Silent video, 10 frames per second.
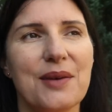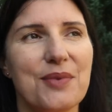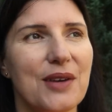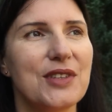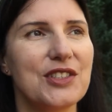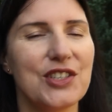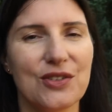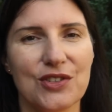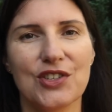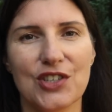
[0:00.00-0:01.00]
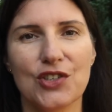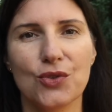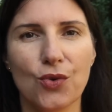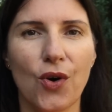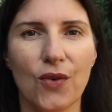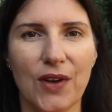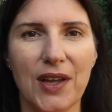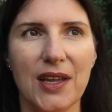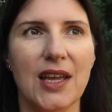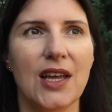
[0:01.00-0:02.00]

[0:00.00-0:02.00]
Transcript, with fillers: naprawdę dzieją się rzeczy duchowe,